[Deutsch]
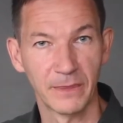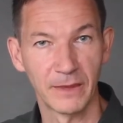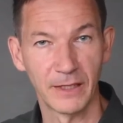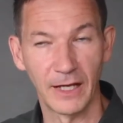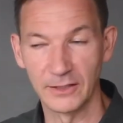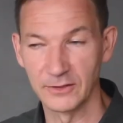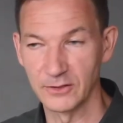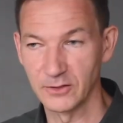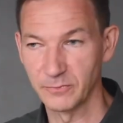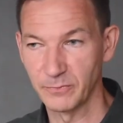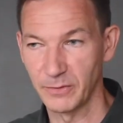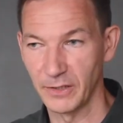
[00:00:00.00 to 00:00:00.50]

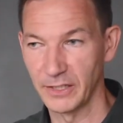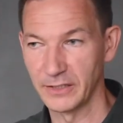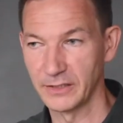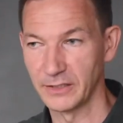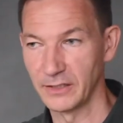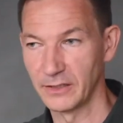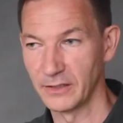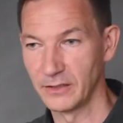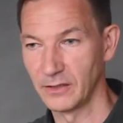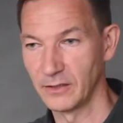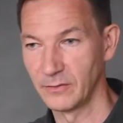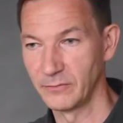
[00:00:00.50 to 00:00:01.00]
Also bei
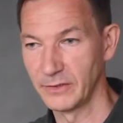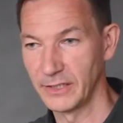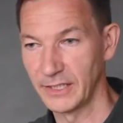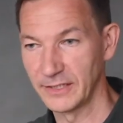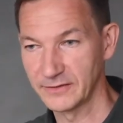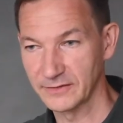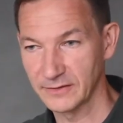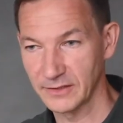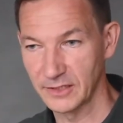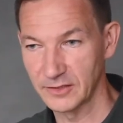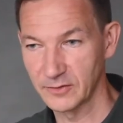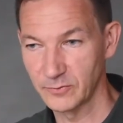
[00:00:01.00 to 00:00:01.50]
der ähm,
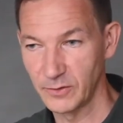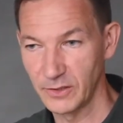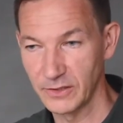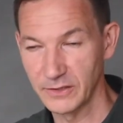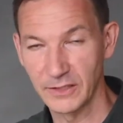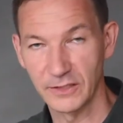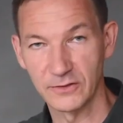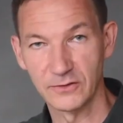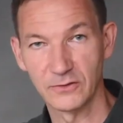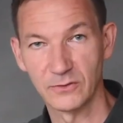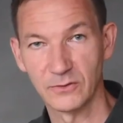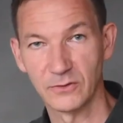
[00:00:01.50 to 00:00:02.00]

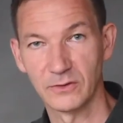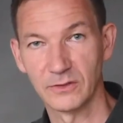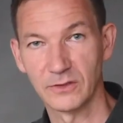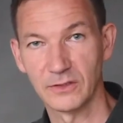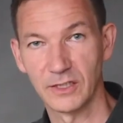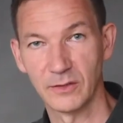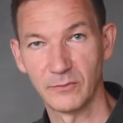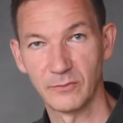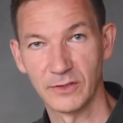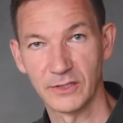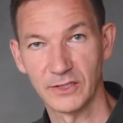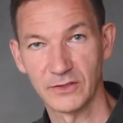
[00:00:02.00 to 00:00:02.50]
Herztransplantation
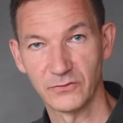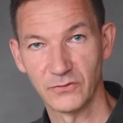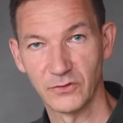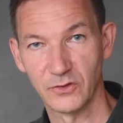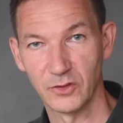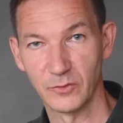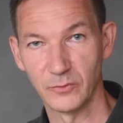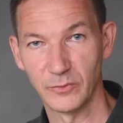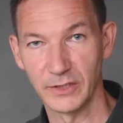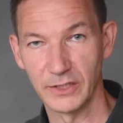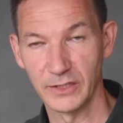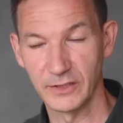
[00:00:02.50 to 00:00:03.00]
kennt man das
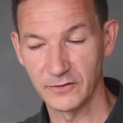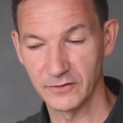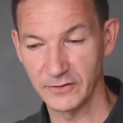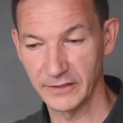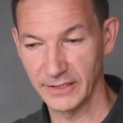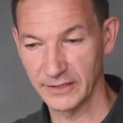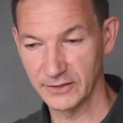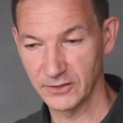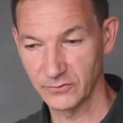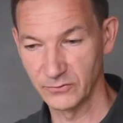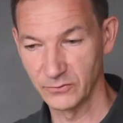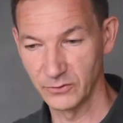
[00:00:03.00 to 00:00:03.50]
Phänomen, das
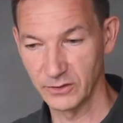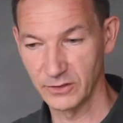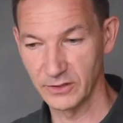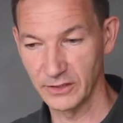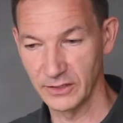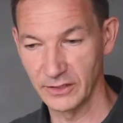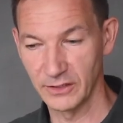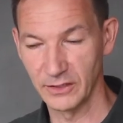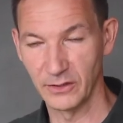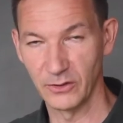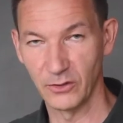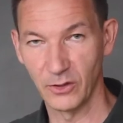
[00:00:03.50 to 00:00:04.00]
Herz wird
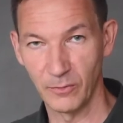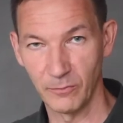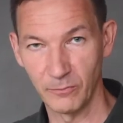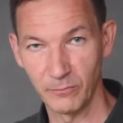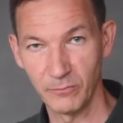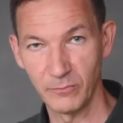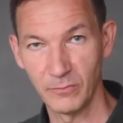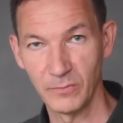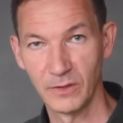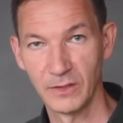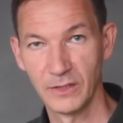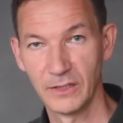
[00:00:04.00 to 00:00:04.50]

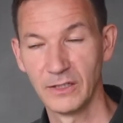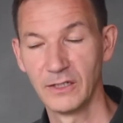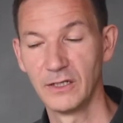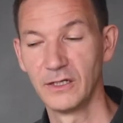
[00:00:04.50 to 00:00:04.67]
entnommen